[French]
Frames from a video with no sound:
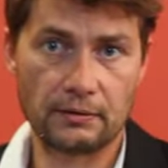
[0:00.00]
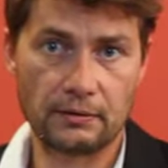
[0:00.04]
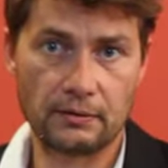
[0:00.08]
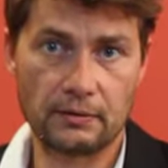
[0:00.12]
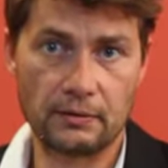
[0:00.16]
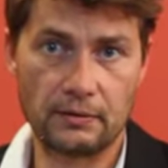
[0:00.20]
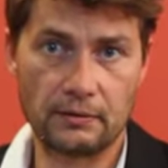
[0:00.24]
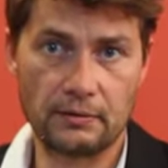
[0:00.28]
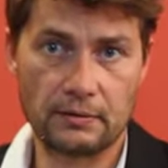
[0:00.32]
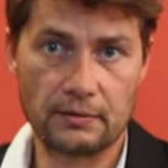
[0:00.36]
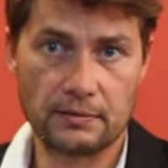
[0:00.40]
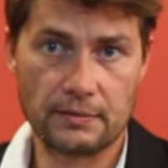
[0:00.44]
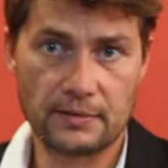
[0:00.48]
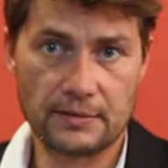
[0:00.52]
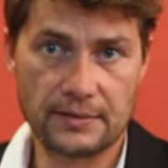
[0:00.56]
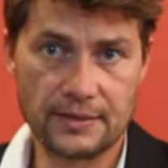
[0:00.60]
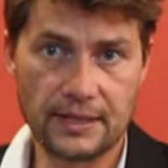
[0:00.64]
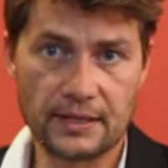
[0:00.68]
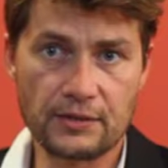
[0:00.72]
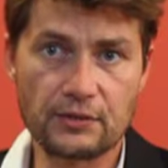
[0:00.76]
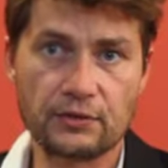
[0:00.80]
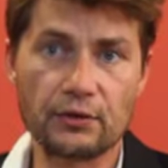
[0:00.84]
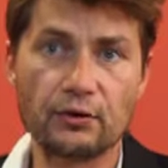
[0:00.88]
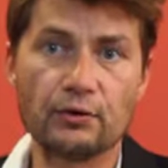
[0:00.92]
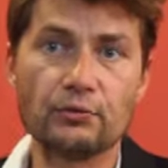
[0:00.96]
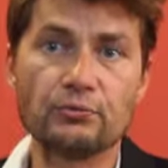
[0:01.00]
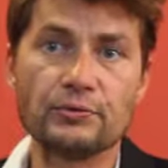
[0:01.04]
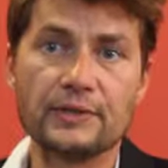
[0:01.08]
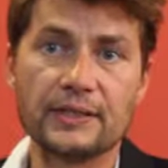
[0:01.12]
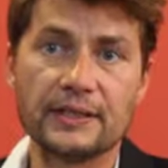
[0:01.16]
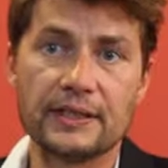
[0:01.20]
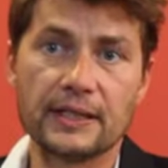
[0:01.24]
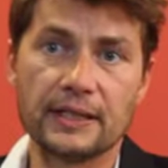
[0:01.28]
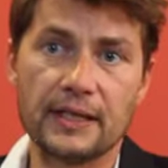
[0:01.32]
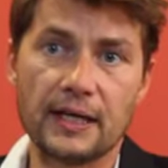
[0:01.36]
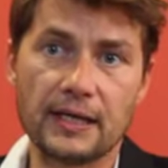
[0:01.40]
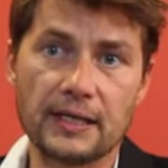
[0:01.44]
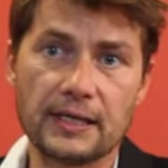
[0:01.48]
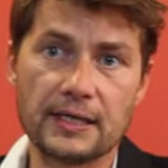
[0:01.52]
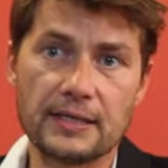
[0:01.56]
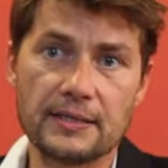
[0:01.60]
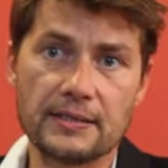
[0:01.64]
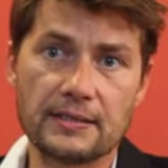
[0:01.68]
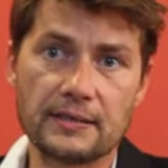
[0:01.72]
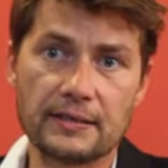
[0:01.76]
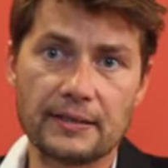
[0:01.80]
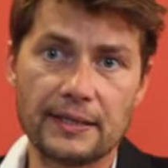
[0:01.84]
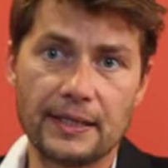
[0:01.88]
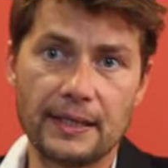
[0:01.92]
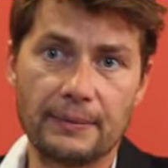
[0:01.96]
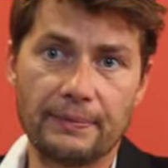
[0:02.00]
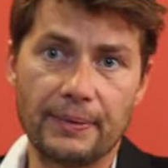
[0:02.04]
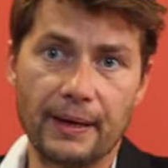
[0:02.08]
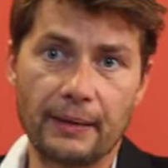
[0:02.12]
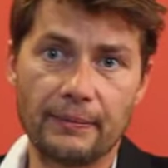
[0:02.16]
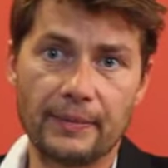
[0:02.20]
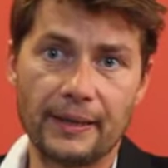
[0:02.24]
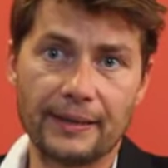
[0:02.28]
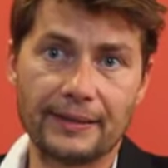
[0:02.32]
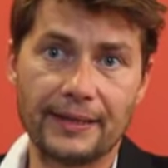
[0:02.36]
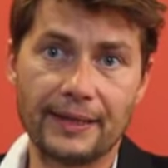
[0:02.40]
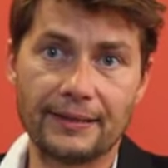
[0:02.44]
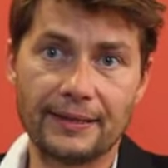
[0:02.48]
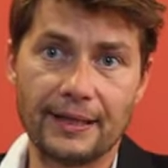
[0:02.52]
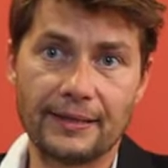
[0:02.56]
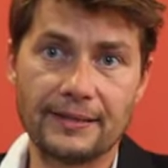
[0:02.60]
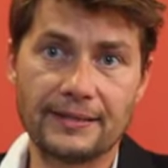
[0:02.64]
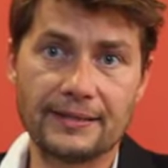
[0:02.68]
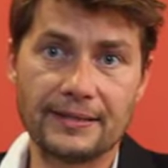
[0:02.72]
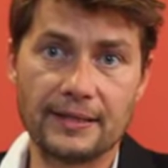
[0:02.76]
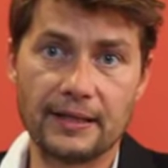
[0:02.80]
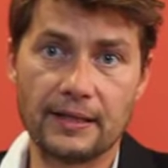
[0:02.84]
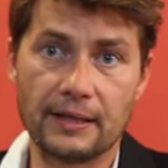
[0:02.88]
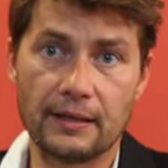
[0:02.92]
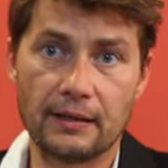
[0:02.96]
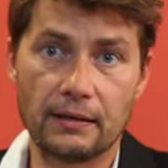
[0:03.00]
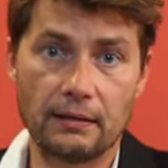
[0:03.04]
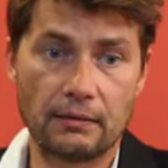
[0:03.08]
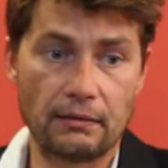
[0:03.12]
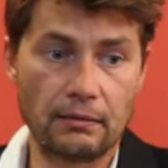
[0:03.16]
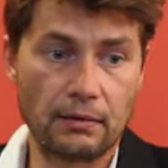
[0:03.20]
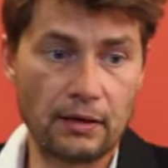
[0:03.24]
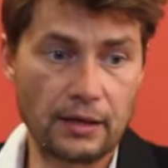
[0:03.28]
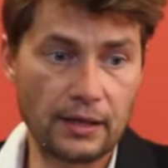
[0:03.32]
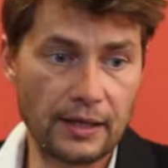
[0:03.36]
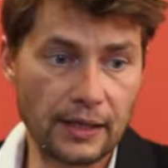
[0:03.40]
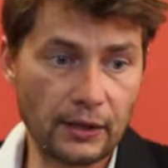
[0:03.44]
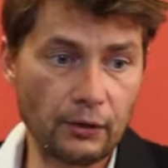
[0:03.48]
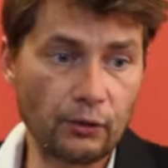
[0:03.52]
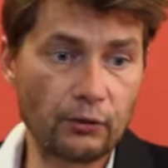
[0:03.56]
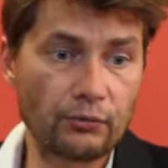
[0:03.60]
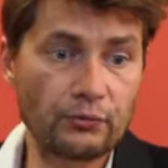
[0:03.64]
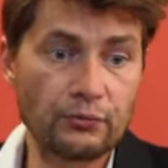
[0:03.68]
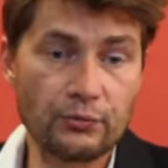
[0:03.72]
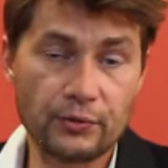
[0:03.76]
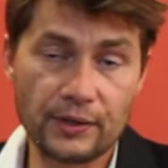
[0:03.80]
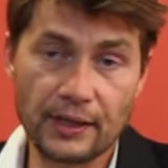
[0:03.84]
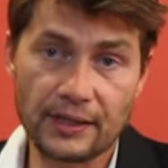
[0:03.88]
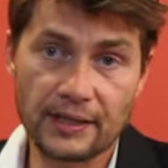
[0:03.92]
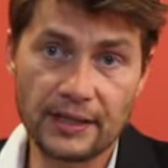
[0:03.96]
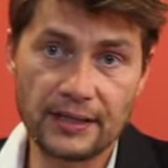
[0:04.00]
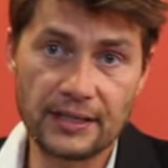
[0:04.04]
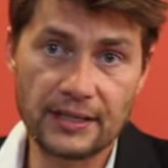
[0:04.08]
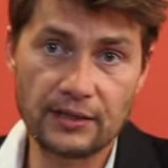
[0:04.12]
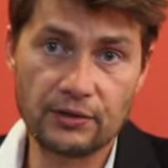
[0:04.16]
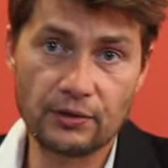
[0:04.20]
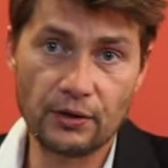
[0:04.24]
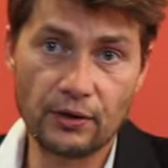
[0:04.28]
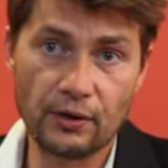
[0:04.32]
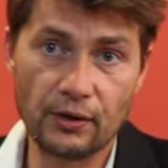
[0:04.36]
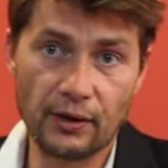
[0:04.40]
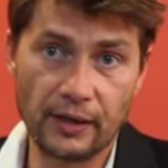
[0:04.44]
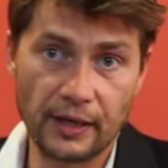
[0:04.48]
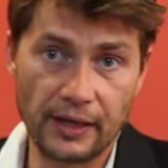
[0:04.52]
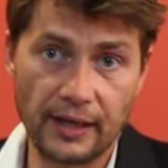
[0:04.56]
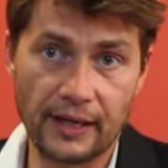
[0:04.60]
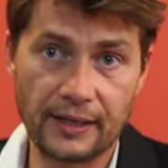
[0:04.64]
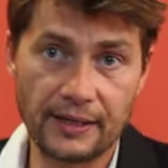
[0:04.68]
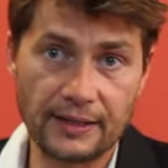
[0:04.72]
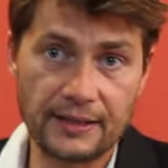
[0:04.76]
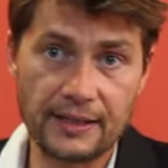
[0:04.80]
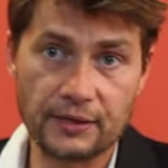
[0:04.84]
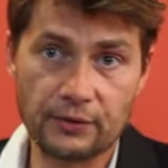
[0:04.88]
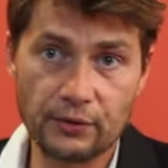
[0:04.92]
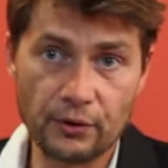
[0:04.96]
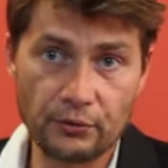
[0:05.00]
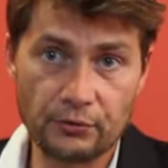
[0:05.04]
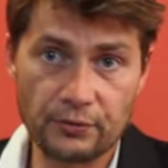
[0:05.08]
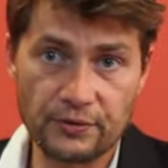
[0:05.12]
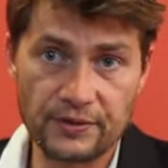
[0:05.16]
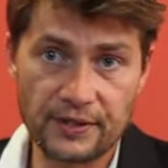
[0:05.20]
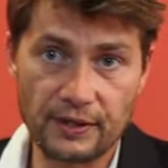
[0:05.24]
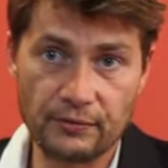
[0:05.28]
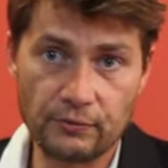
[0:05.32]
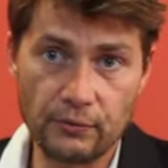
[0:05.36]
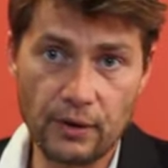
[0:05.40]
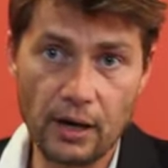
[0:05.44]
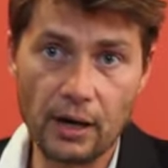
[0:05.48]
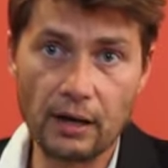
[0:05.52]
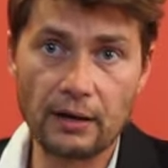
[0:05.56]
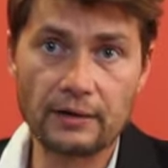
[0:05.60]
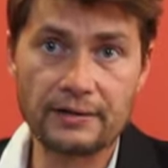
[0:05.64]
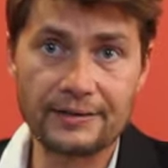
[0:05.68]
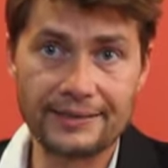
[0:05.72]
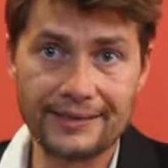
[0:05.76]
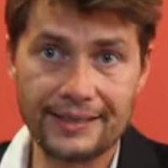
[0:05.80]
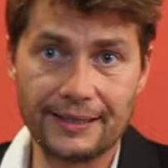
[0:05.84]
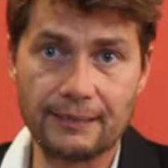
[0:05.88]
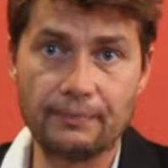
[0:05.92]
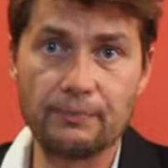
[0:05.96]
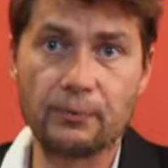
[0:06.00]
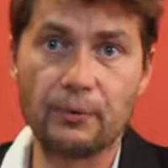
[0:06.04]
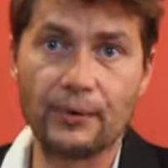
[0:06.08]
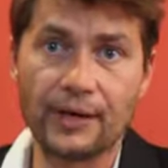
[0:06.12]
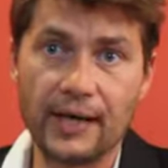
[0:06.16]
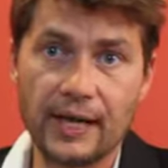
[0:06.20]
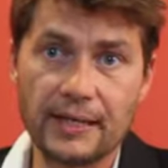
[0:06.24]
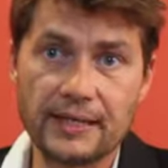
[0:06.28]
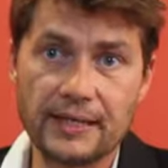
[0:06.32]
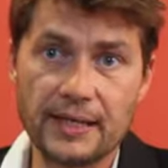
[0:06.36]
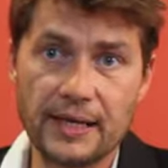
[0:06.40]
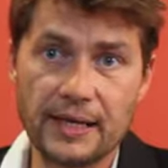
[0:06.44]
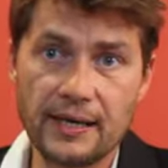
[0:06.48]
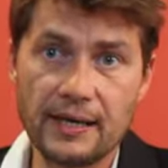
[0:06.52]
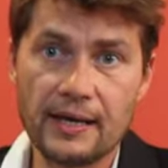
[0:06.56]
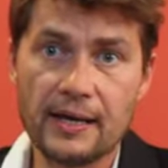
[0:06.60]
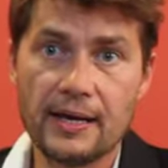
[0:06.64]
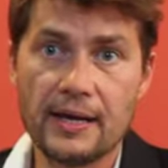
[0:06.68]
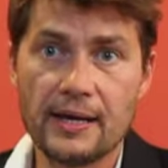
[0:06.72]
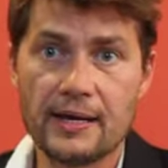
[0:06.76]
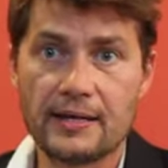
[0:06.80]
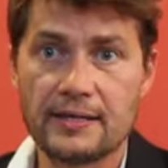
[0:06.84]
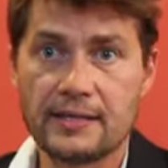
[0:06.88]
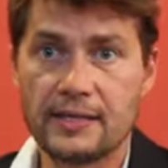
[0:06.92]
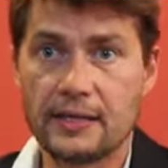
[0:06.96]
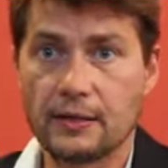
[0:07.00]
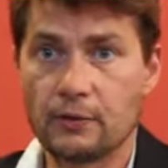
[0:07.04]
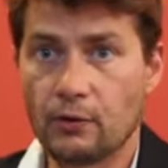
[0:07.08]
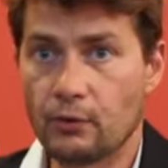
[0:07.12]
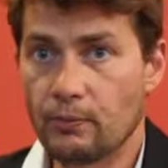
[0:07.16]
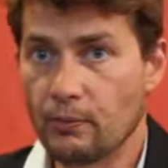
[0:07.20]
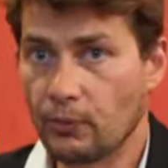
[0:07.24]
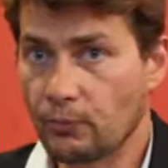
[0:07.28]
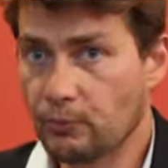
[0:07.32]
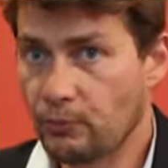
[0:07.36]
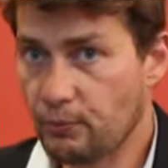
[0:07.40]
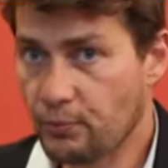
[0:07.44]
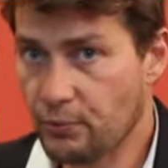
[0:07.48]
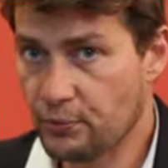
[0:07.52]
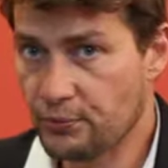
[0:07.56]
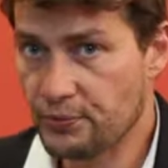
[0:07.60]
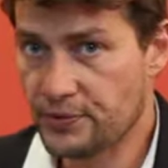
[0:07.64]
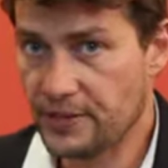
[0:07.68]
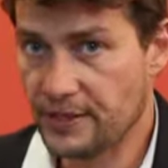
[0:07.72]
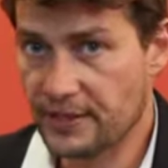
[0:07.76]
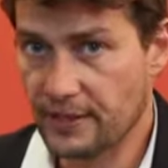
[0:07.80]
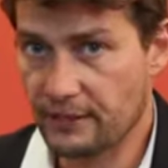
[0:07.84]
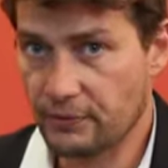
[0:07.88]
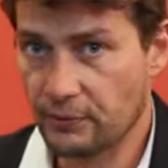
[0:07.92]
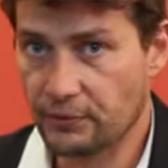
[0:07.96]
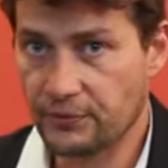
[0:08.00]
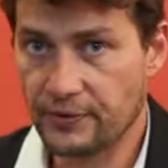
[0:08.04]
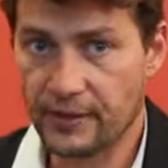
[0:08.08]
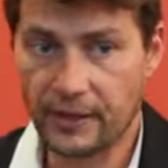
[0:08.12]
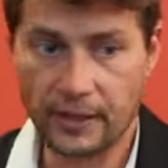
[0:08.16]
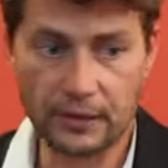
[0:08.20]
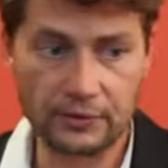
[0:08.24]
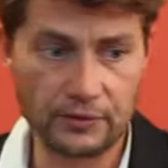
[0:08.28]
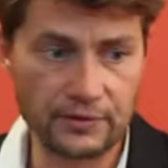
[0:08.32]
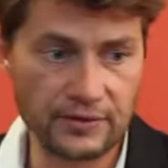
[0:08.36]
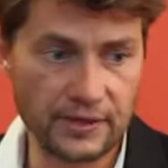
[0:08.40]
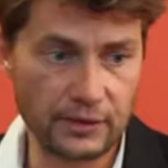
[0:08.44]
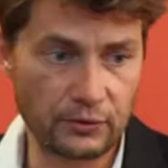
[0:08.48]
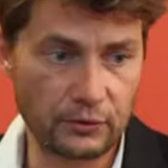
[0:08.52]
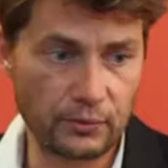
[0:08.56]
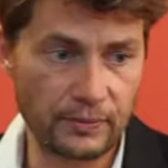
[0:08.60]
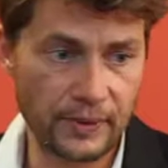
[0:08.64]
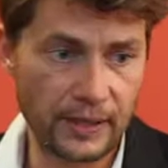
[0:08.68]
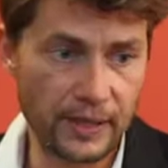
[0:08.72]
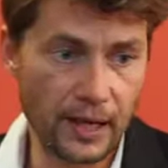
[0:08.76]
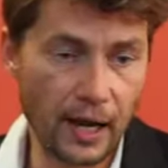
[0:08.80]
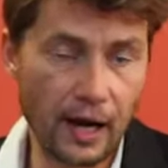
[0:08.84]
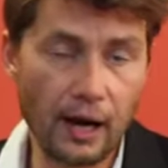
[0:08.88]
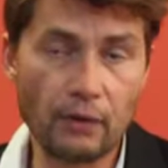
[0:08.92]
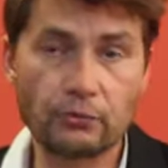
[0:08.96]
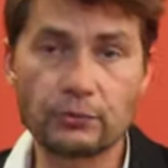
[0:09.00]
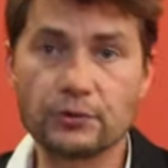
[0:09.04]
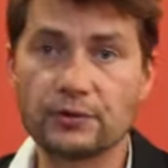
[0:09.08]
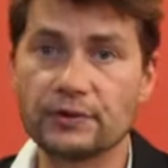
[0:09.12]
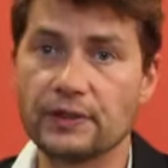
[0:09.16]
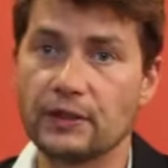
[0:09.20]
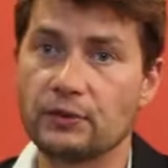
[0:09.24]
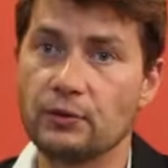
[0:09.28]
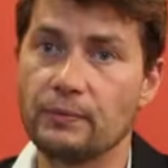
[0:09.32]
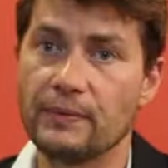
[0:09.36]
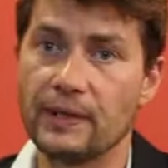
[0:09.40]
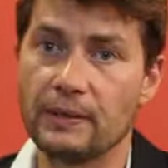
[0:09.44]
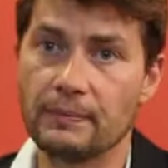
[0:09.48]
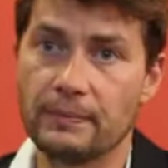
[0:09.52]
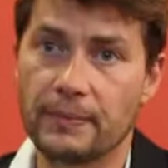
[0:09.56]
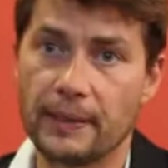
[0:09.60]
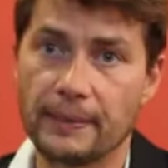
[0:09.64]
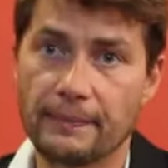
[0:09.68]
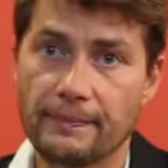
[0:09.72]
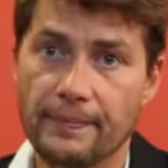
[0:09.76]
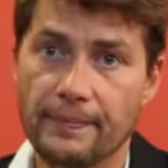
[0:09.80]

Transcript: dans un seul outil d'analyse qui permet d'analyser les revenus d'un éditeur et à l'éditeur de savoir ce qu'il peut gagner s'il augmente plus ses inventaires dans un domaine A ou dans un domaine B.